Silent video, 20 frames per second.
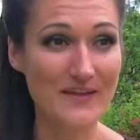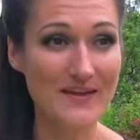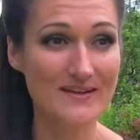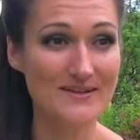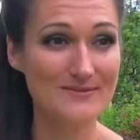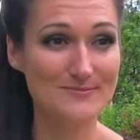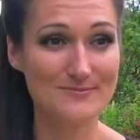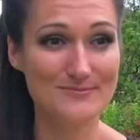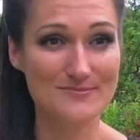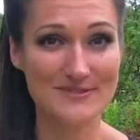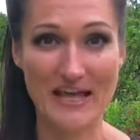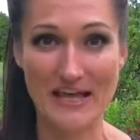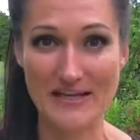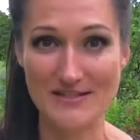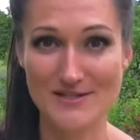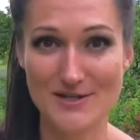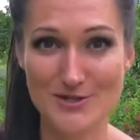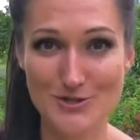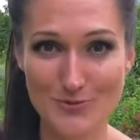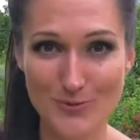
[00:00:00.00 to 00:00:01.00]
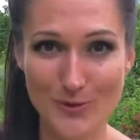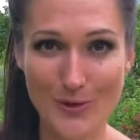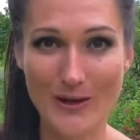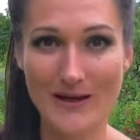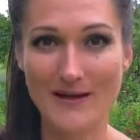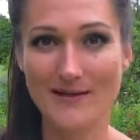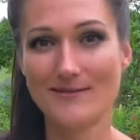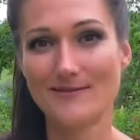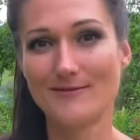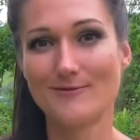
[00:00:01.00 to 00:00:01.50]
ähm,
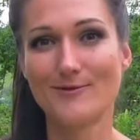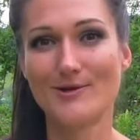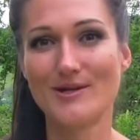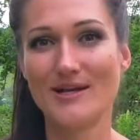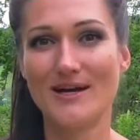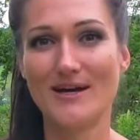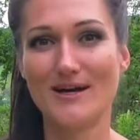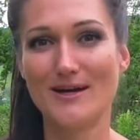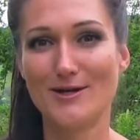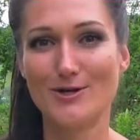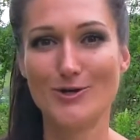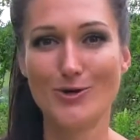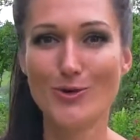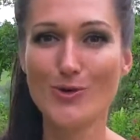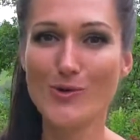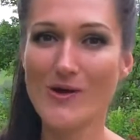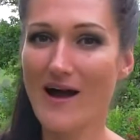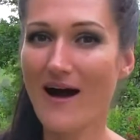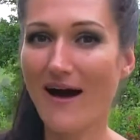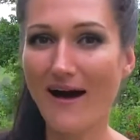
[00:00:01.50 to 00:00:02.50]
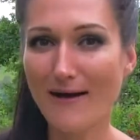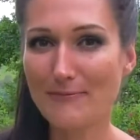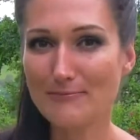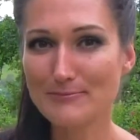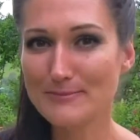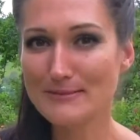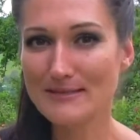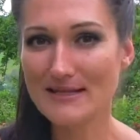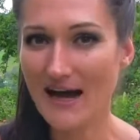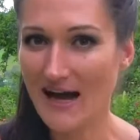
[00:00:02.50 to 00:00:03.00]
Kaiserschmarrn oder Low Carb
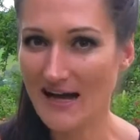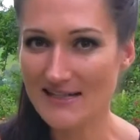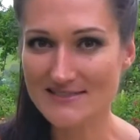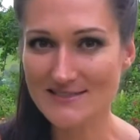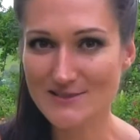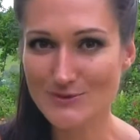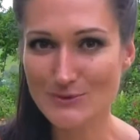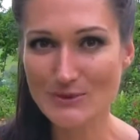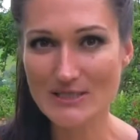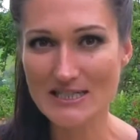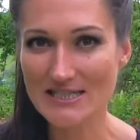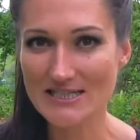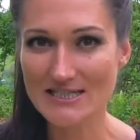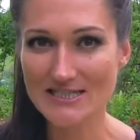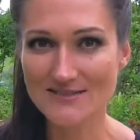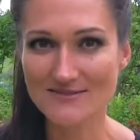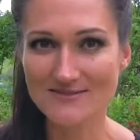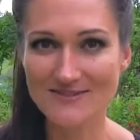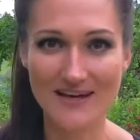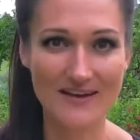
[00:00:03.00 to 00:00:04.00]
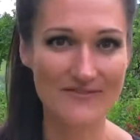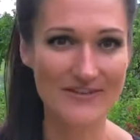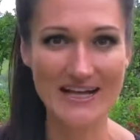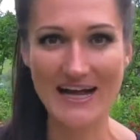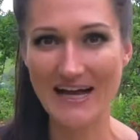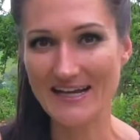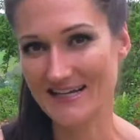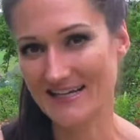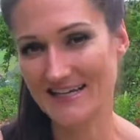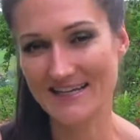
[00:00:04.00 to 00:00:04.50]
Kasnudel oder
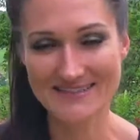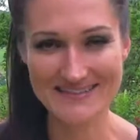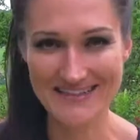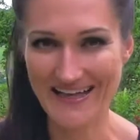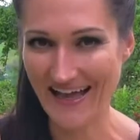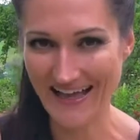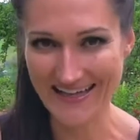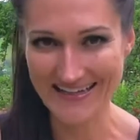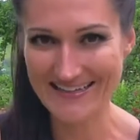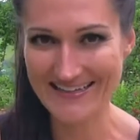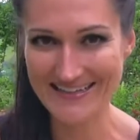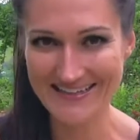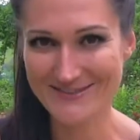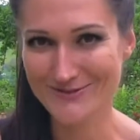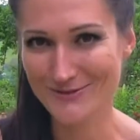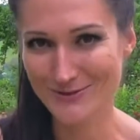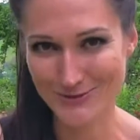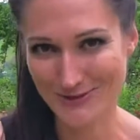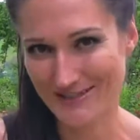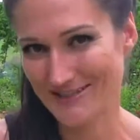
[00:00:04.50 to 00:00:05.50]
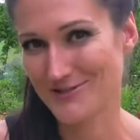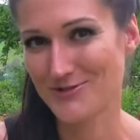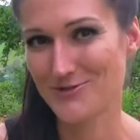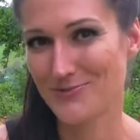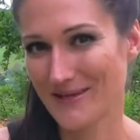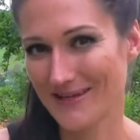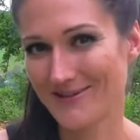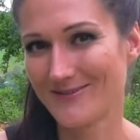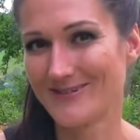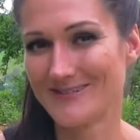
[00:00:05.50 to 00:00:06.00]
veganer Kärntner Reinling und so eine
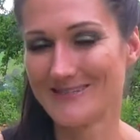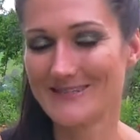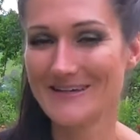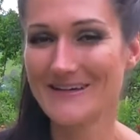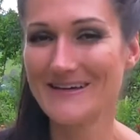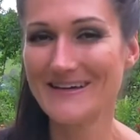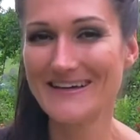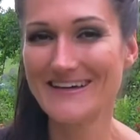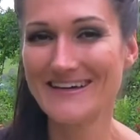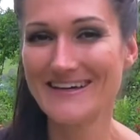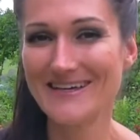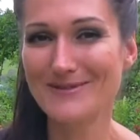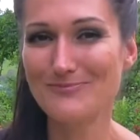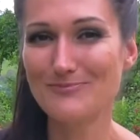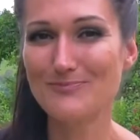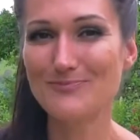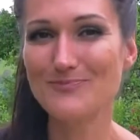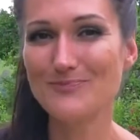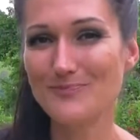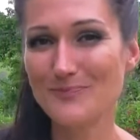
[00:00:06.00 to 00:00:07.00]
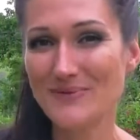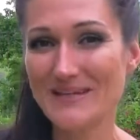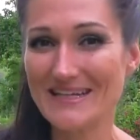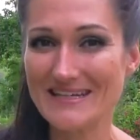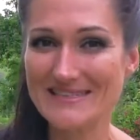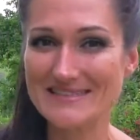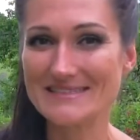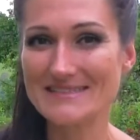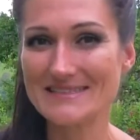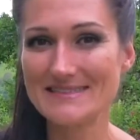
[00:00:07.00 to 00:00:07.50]
Schmäh halt. Ich bin
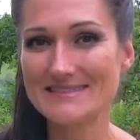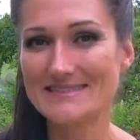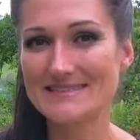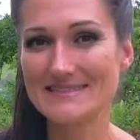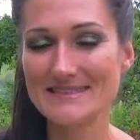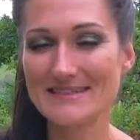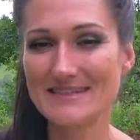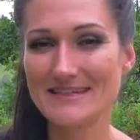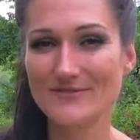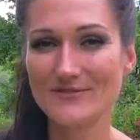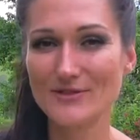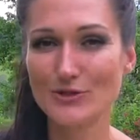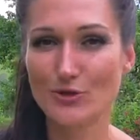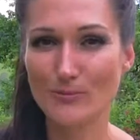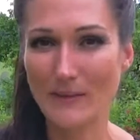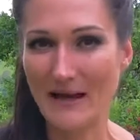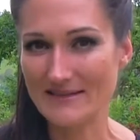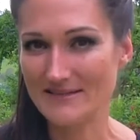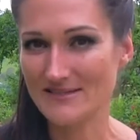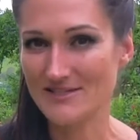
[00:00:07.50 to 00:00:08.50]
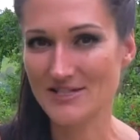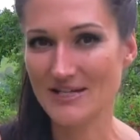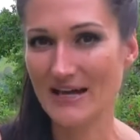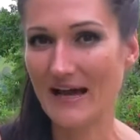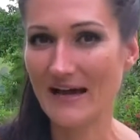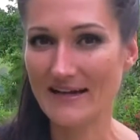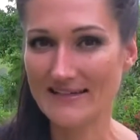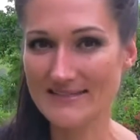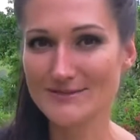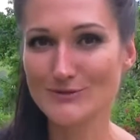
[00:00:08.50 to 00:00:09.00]
jetzt nicht irgendwie dogmatisch in
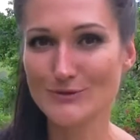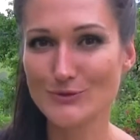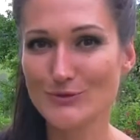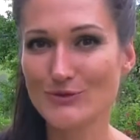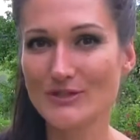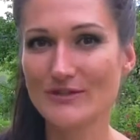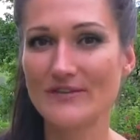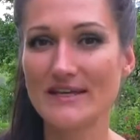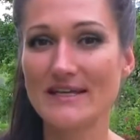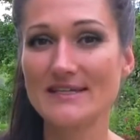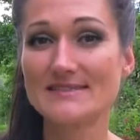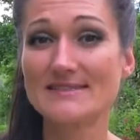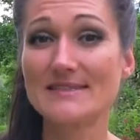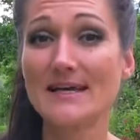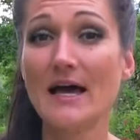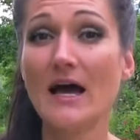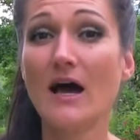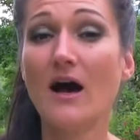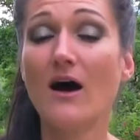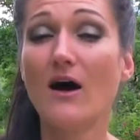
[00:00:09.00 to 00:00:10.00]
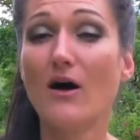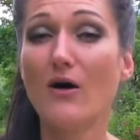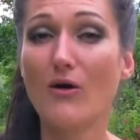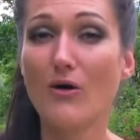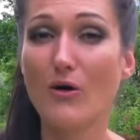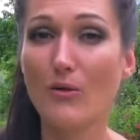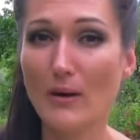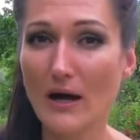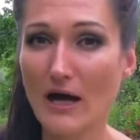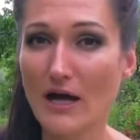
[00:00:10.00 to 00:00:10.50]
eine Richtung unterwegs,
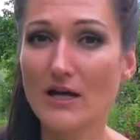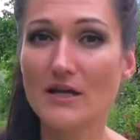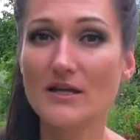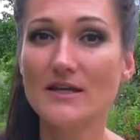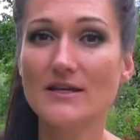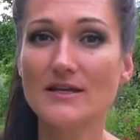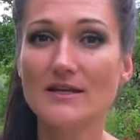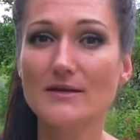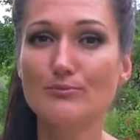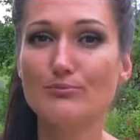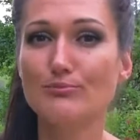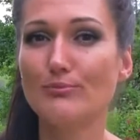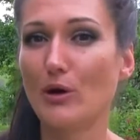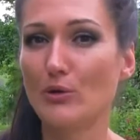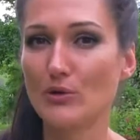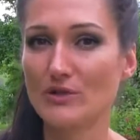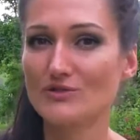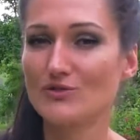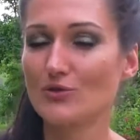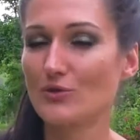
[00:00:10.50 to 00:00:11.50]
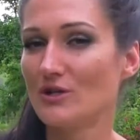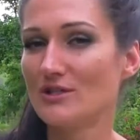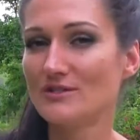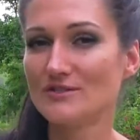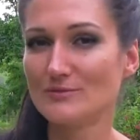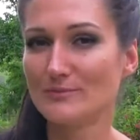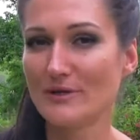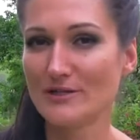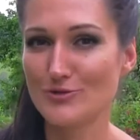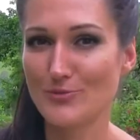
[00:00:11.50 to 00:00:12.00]
aber ich baue das
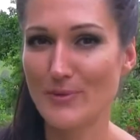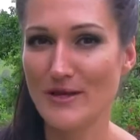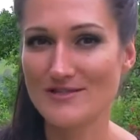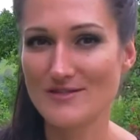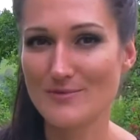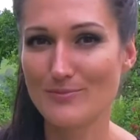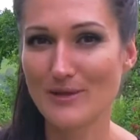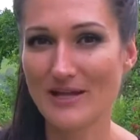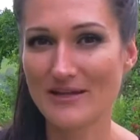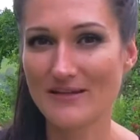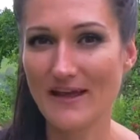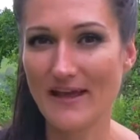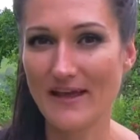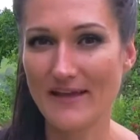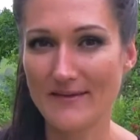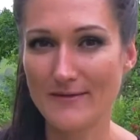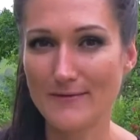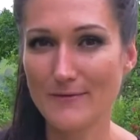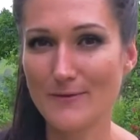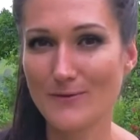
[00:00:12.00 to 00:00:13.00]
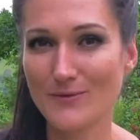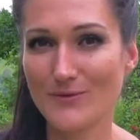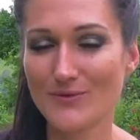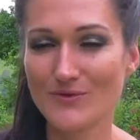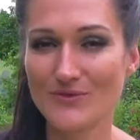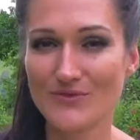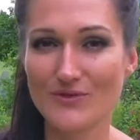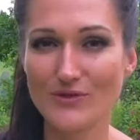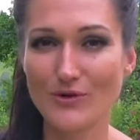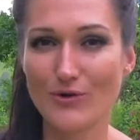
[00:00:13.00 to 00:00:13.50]
alles in meinen Speiseplan ein
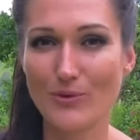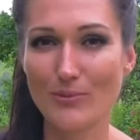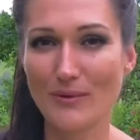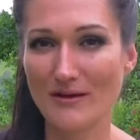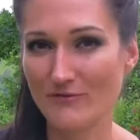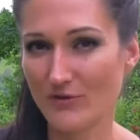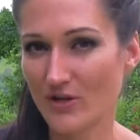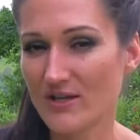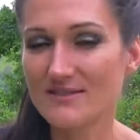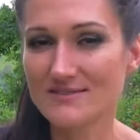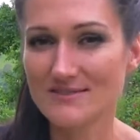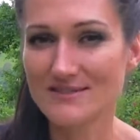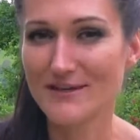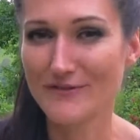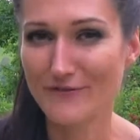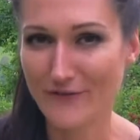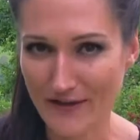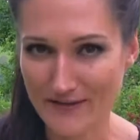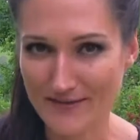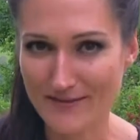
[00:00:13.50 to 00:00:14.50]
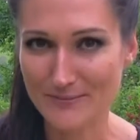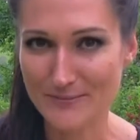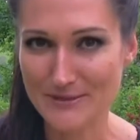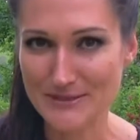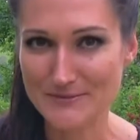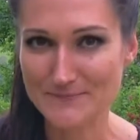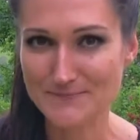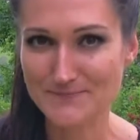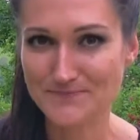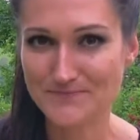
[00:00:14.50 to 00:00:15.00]
und habe einfach irrsinnige Freude damit.